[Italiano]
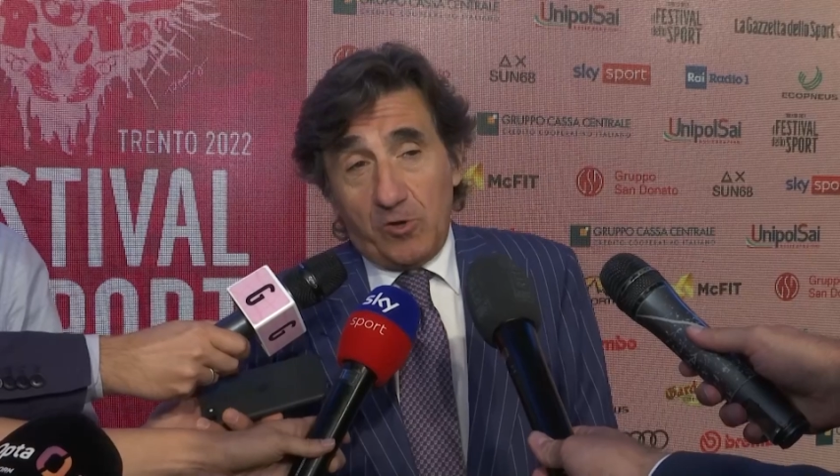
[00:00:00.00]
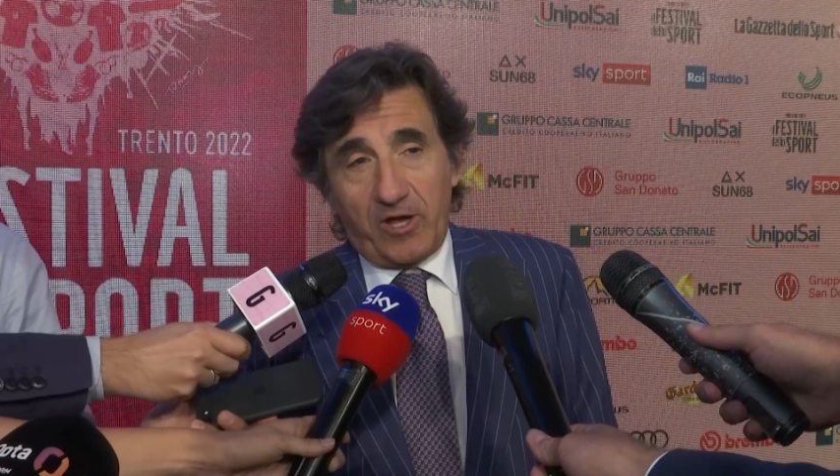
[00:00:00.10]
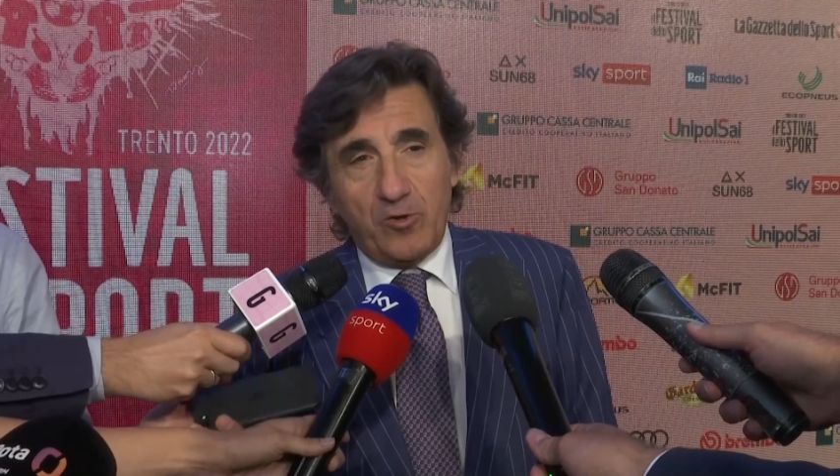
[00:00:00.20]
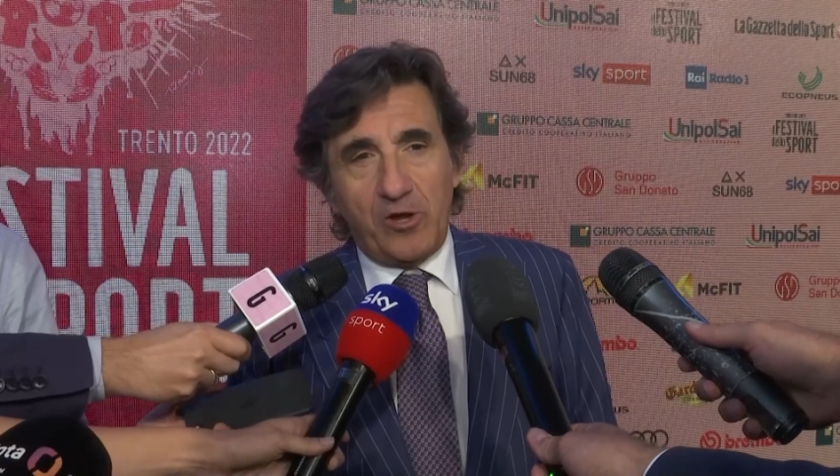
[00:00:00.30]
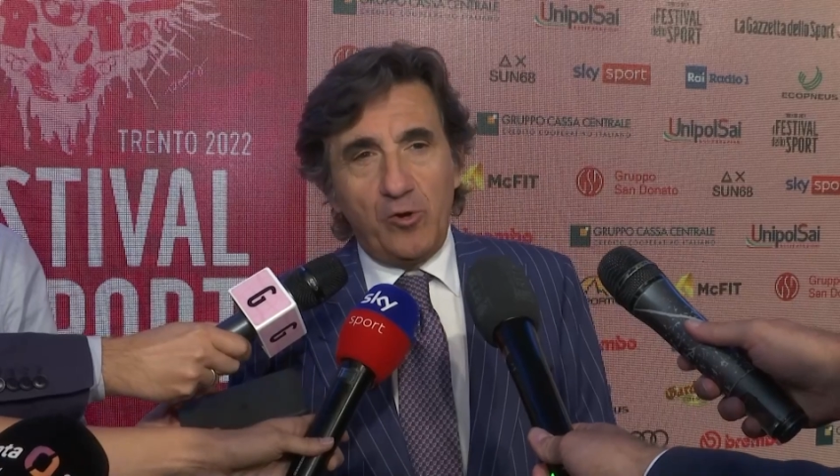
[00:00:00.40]
Io
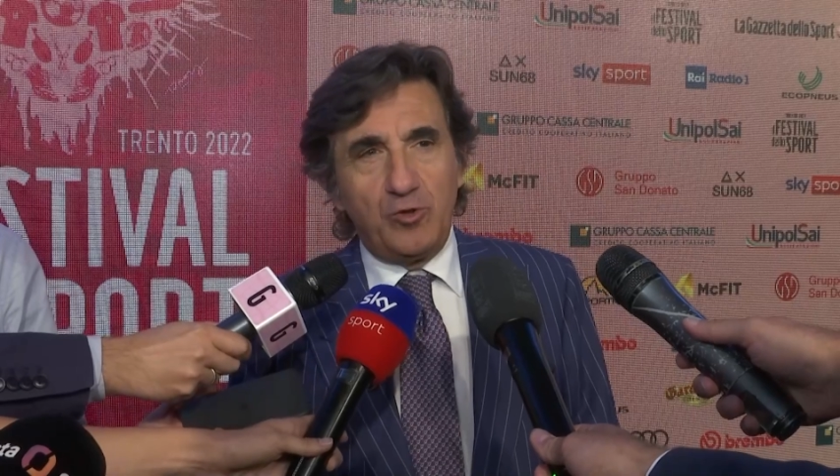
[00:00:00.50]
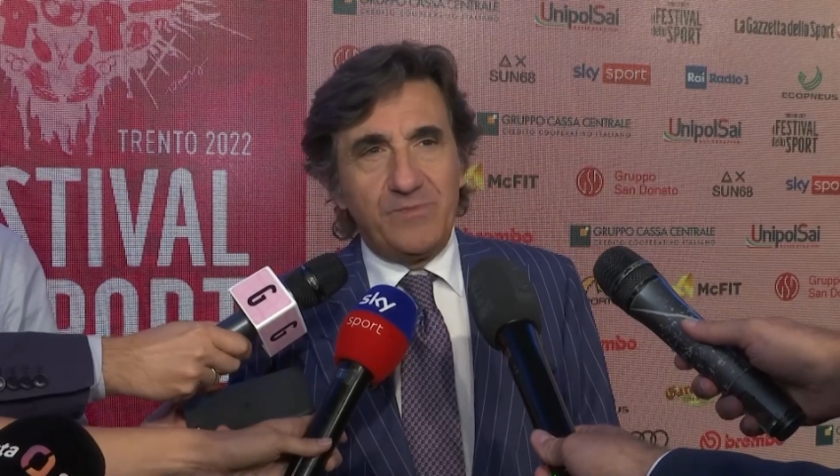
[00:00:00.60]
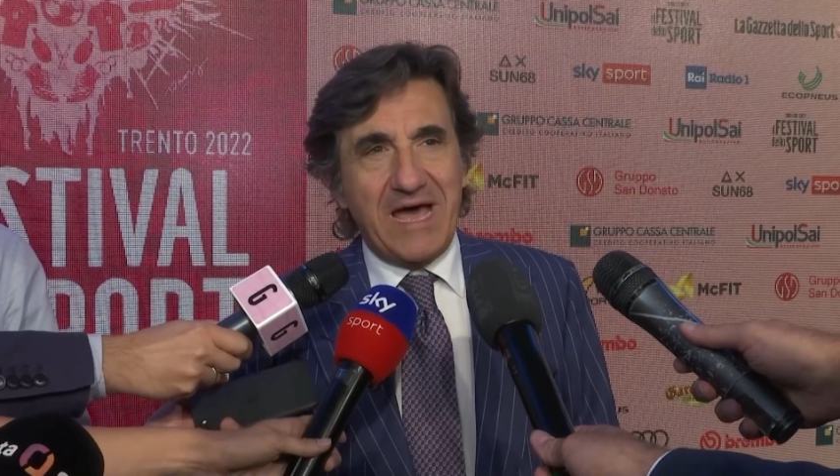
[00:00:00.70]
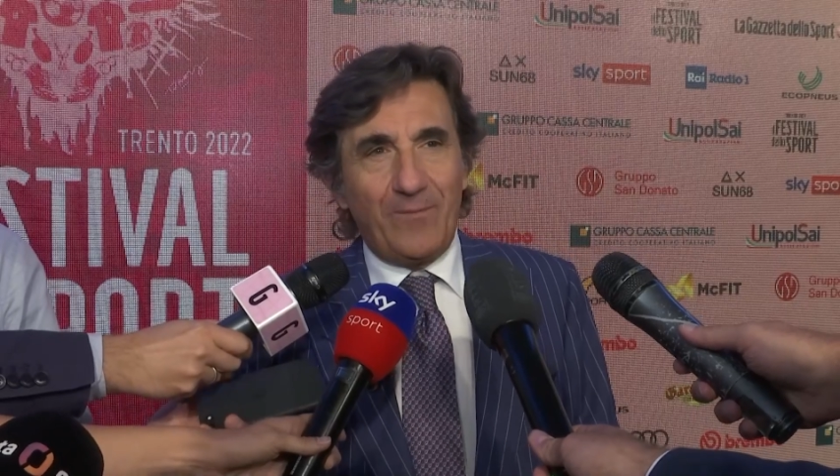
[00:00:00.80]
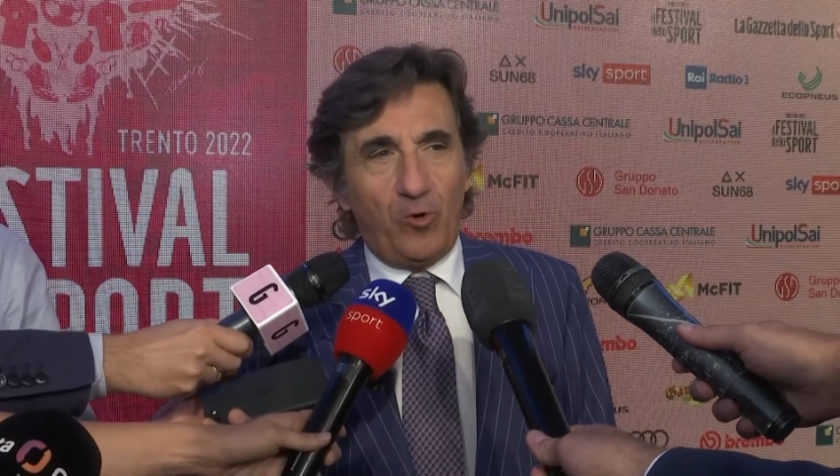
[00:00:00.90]
credo che noi
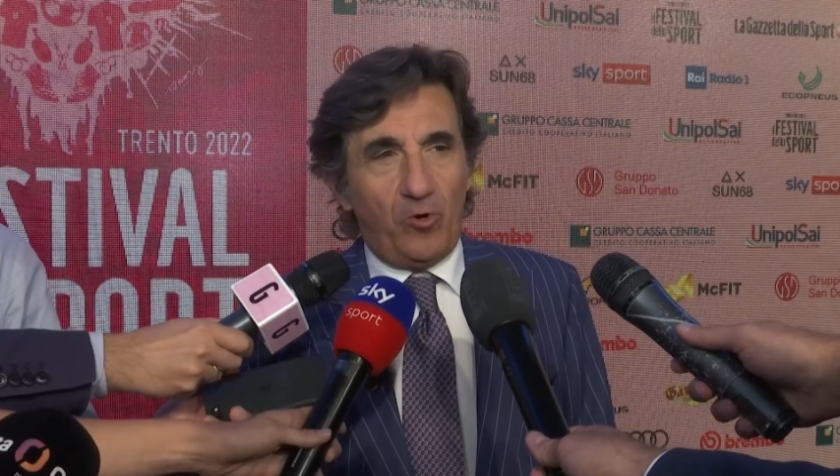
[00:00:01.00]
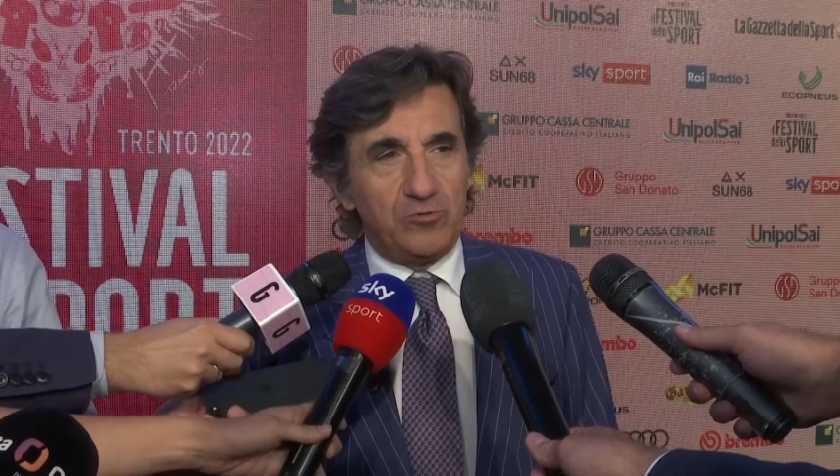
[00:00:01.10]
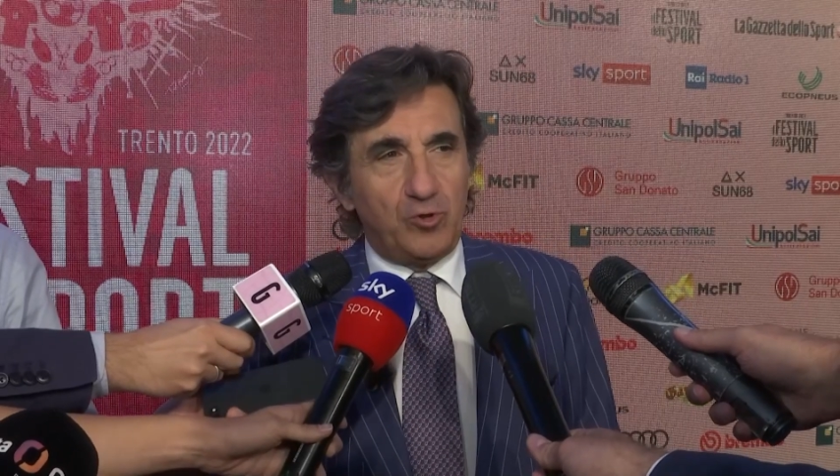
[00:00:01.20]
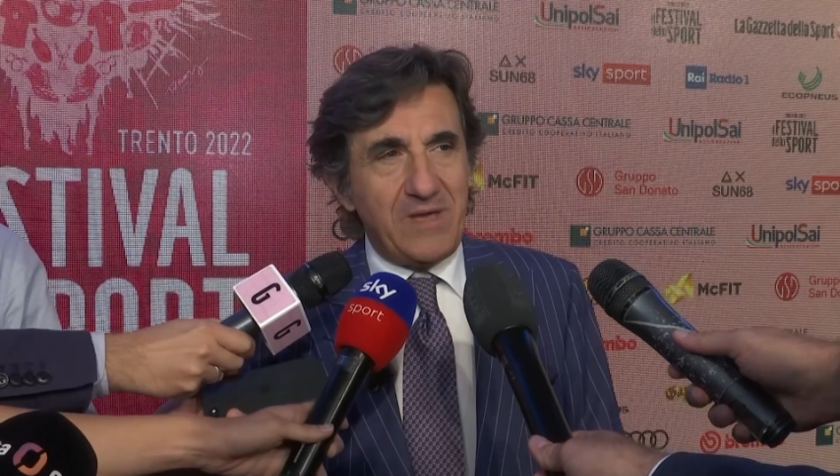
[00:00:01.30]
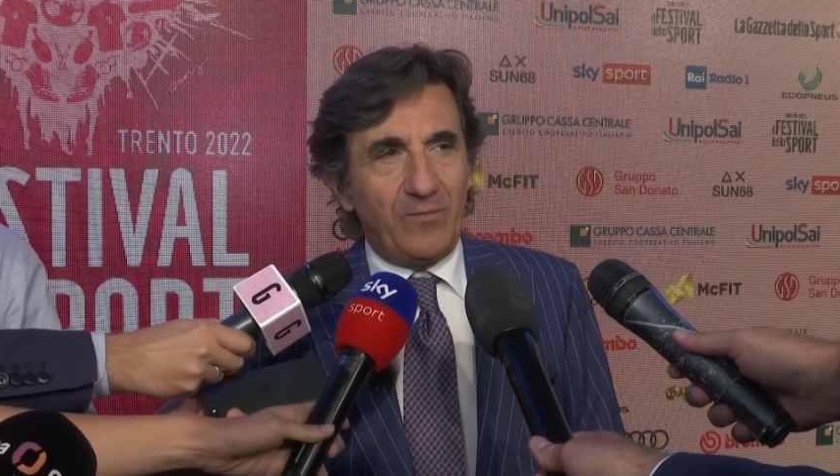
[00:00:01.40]
dobbiamo,
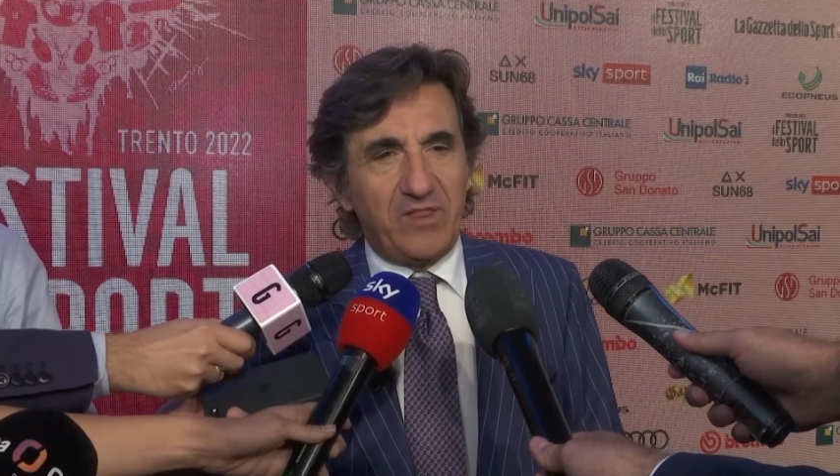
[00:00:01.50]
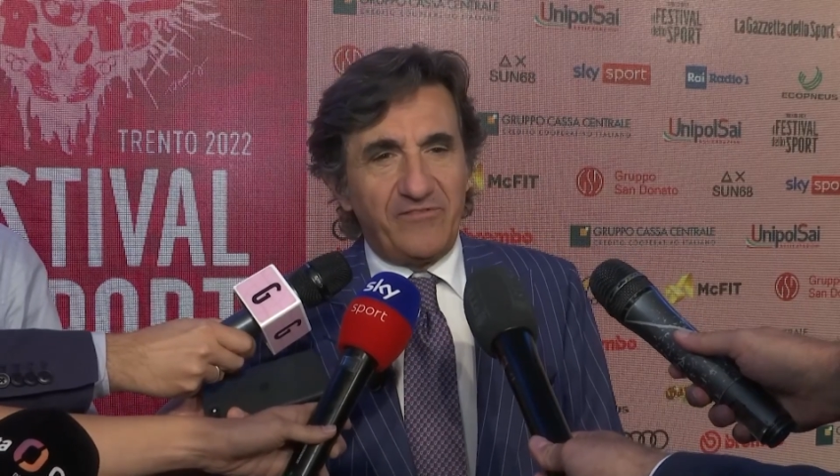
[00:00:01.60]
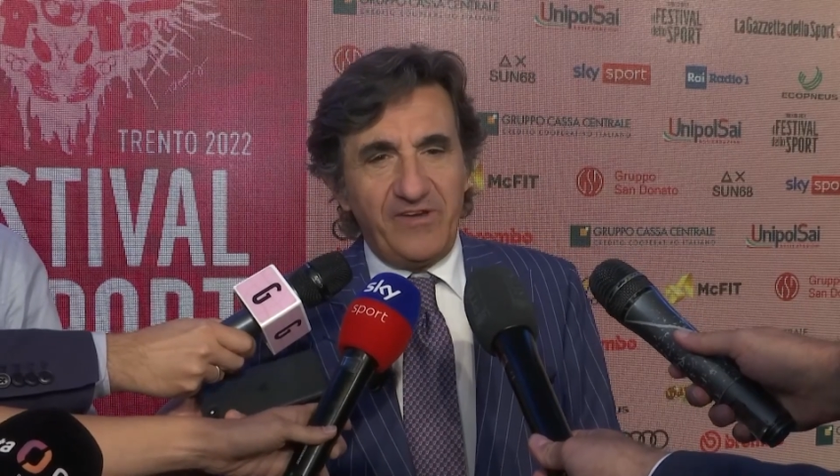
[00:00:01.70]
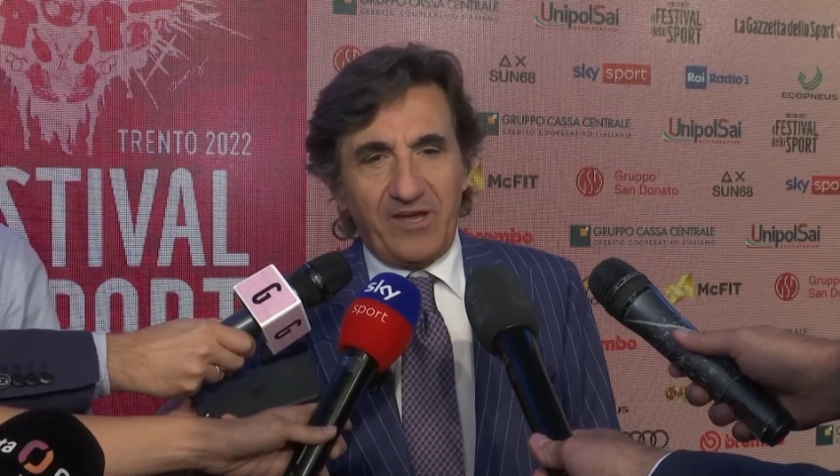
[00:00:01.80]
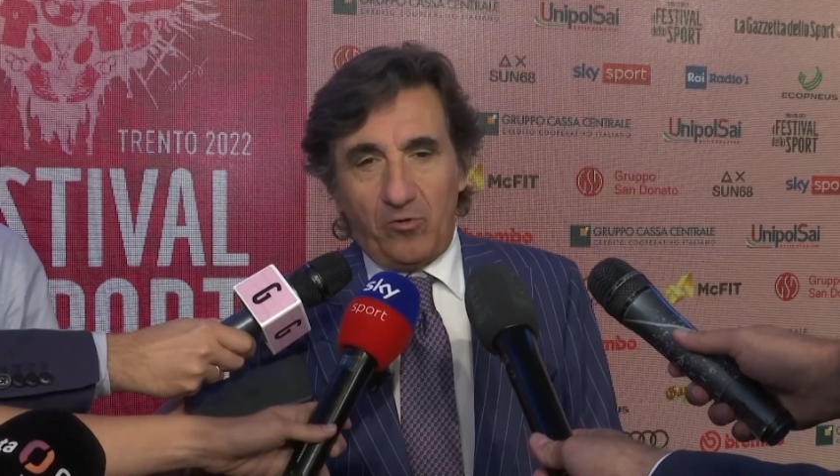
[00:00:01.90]
dobbiamo,
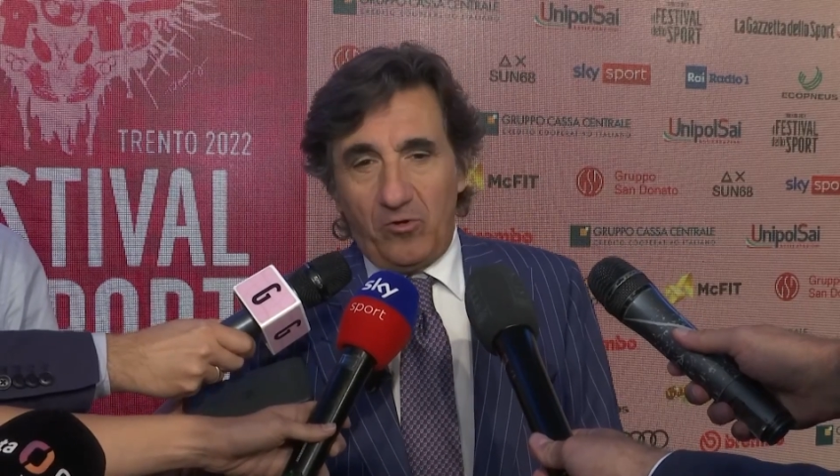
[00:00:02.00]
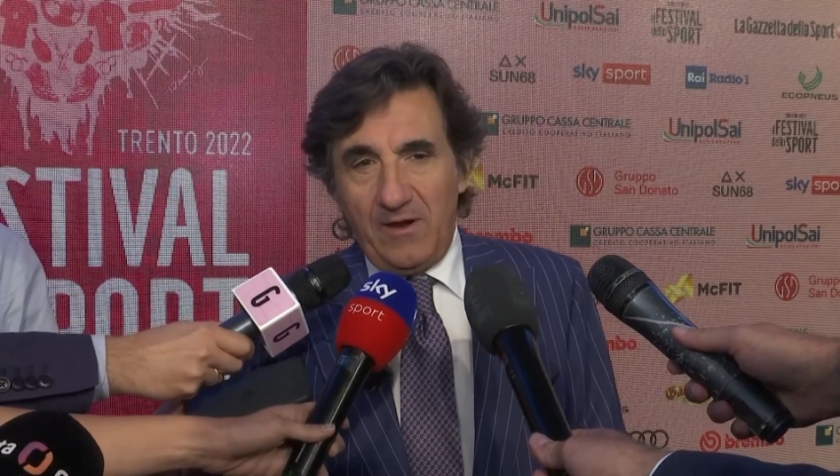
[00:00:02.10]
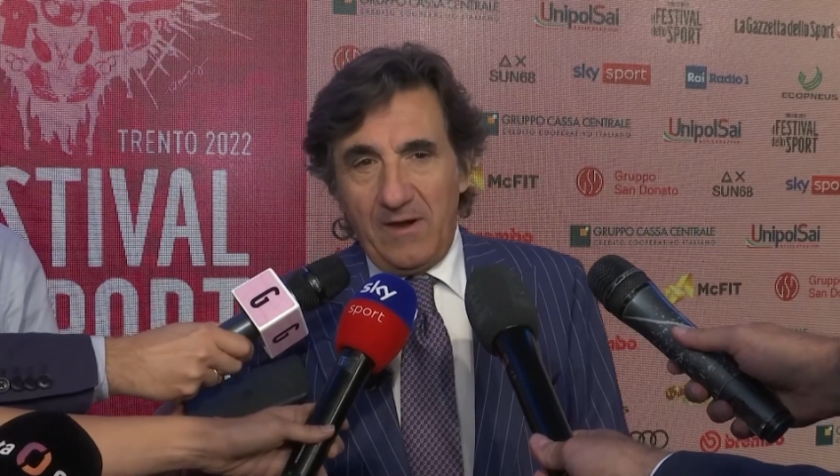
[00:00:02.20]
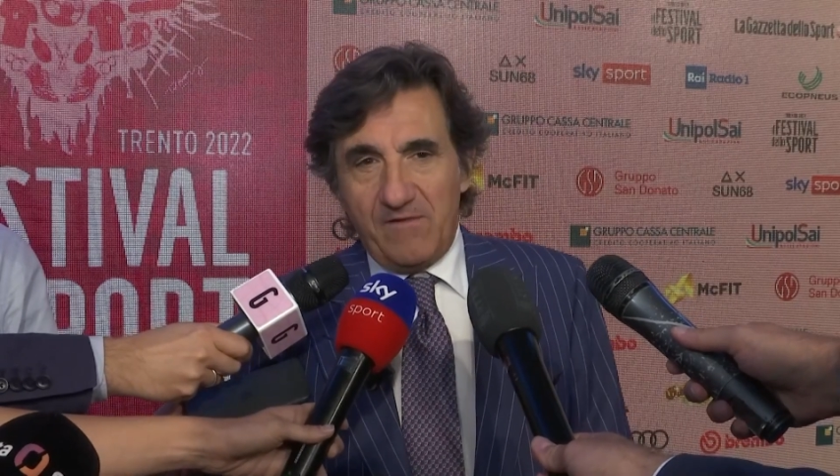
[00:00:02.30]
davvero